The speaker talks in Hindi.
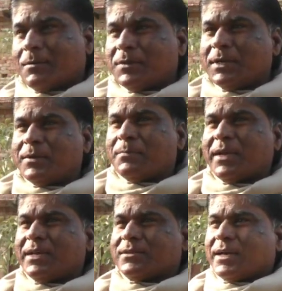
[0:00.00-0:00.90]
अपनी अपनी
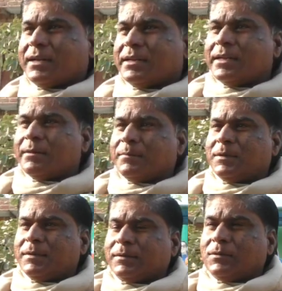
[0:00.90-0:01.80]
पहचान है ये
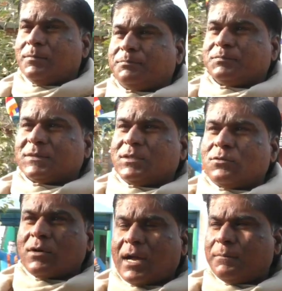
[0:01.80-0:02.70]
अपने
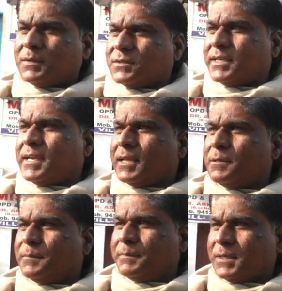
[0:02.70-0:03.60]
जो काम सही
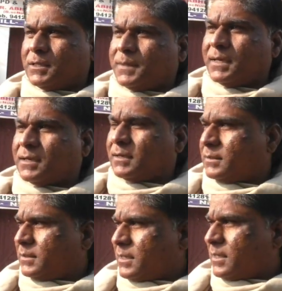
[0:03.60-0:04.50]
आदमी वर्तमान
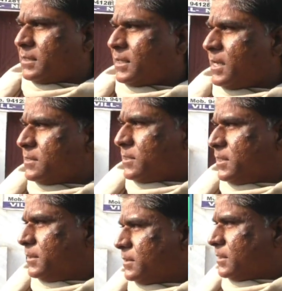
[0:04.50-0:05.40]
करता है इससे
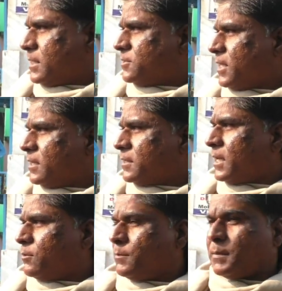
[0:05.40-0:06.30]
अच्छा लगता
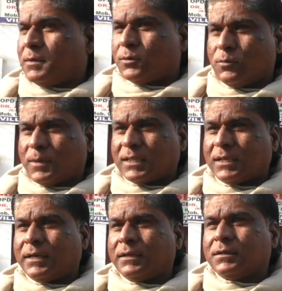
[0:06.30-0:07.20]
है वही पब्लिक को भाता
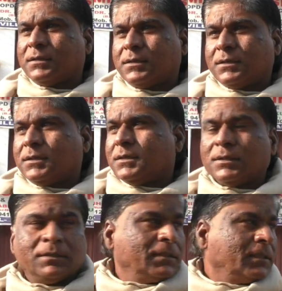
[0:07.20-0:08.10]
है अच्छा ये बाबा जी
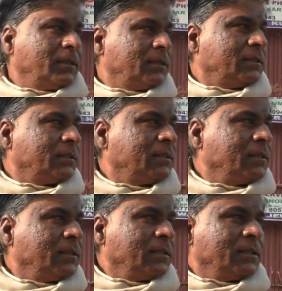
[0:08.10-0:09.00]
जो है हाँ। ये
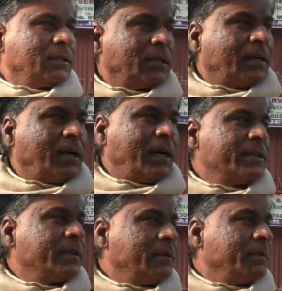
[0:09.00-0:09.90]
यहीं से आपके हाँ
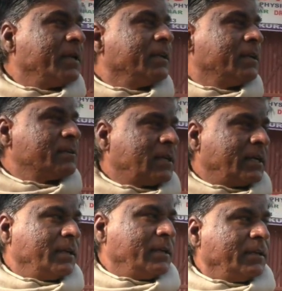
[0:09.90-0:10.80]
ये यहीं हैं
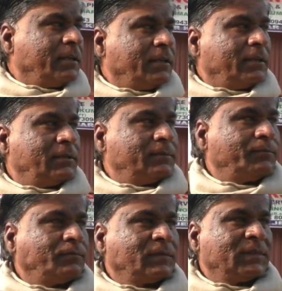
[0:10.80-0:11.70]
सारे हैं
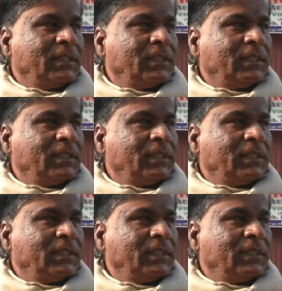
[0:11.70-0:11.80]
आ जाइए